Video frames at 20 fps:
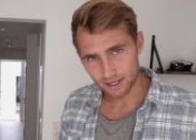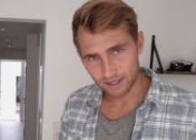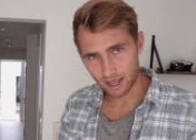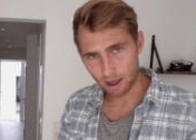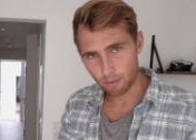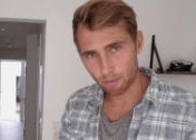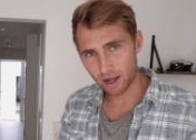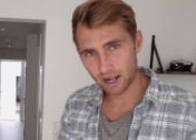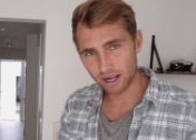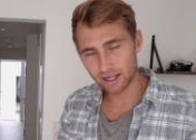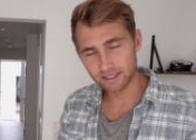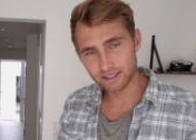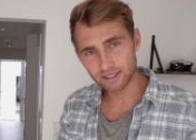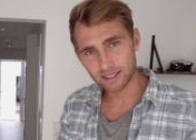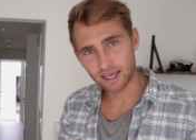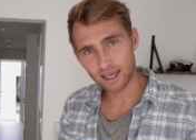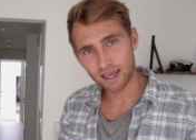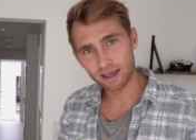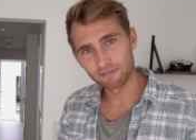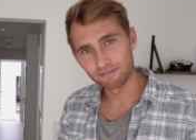damals
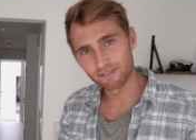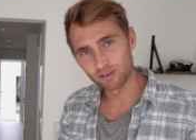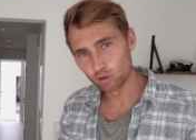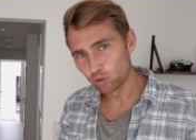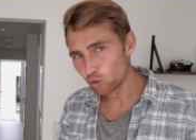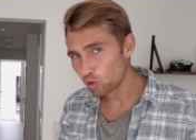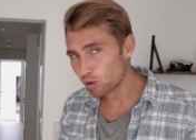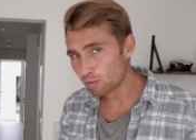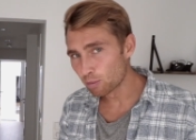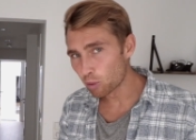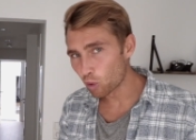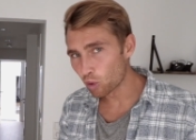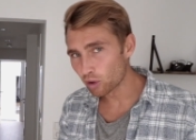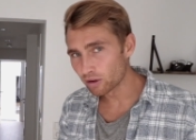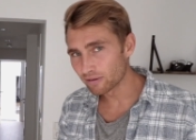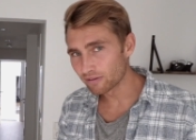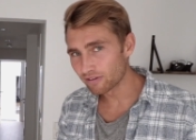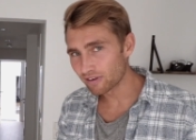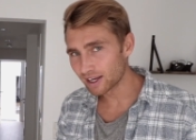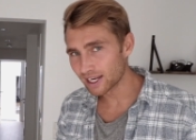äh,
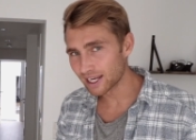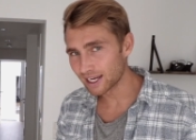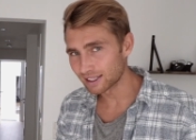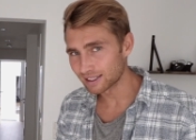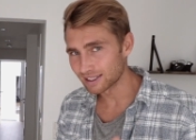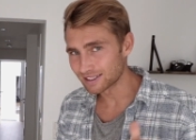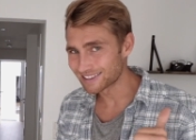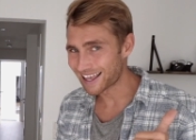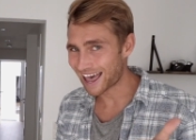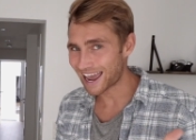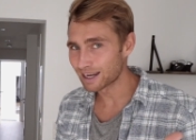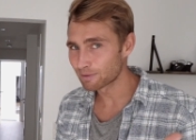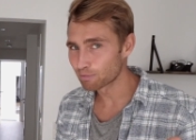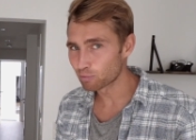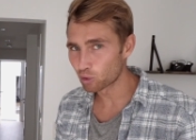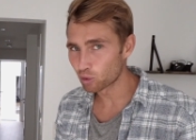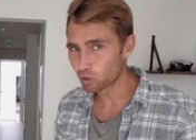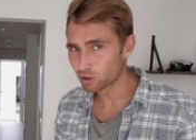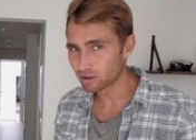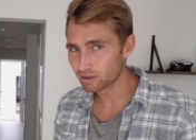Vinylboden verlegt,
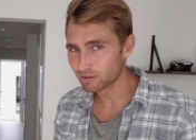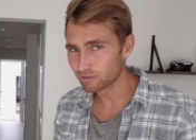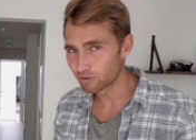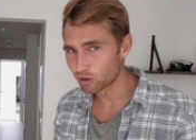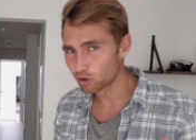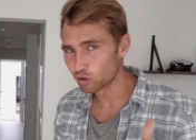Designboden.